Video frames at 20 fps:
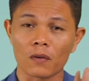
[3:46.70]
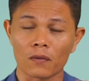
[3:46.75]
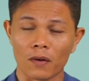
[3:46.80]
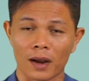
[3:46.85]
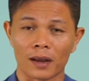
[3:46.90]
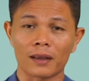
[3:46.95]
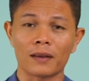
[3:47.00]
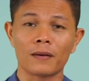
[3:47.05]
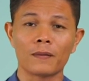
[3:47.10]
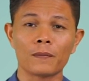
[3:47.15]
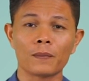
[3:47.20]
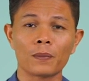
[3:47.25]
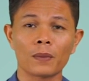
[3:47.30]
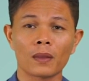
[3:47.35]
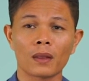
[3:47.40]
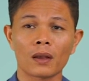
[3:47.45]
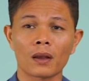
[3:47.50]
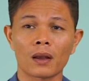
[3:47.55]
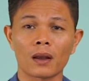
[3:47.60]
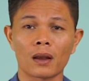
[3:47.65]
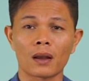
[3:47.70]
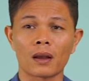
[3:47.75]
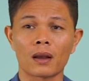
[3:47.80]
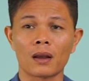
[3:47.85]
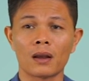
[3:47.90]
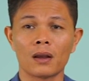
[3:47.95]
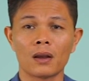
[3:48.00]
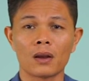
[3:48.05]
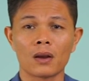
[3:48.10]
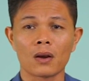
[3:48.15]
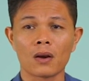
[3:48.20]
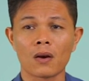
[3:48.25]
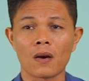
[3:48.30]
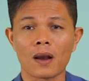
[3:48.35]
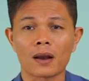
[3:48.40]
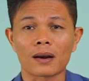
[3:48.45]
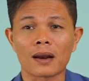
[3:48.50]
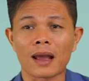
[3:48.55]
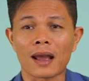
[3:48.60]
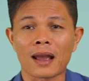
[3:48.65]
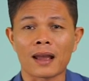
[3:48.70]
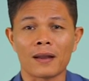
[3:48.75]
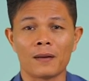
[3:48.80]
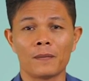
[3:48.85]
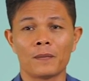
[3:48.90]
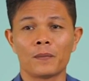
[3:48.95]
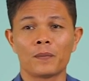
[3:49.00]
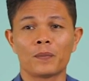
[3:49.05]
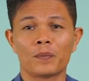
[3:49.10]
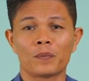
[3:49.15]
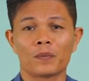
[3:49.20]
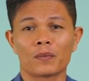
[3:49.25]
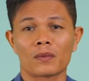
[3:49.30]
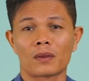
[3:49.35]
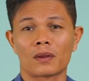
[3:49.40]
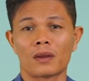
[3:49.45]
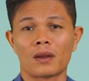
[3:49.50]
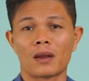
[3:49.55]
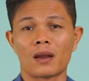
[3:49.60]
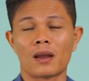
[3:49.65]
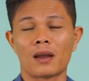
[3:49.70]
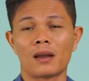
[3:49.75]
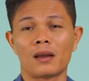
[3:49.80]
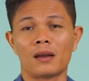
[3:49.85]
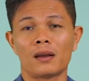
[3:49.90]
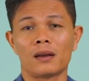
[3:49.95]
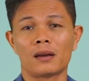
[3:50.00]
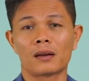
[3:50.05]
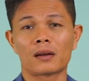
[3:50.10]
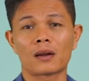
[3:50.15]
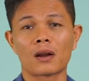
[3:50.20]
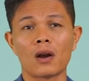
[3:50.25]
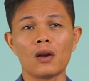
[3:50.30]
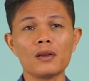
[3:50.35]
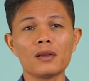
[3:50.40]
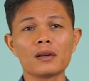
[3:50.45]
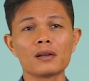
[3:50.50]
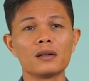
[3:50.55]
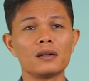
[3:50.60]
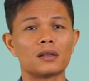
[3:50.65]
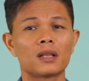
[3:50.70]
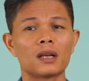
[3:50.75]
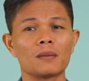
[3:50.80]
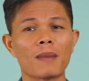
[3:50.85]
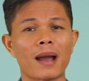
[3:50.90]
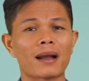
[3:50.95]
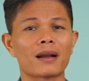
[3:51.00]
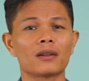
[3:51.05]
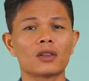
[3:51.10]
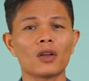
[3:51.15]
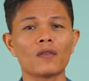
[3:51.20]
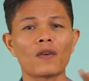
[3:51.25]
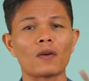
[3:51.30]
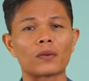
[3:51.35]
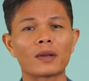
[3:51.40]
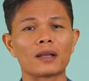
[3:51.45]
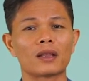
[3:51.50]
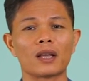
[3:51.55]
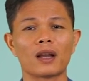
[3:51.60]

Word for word: phục vậy à, hoặc là à, có những người thì bạn có thuyết phục gì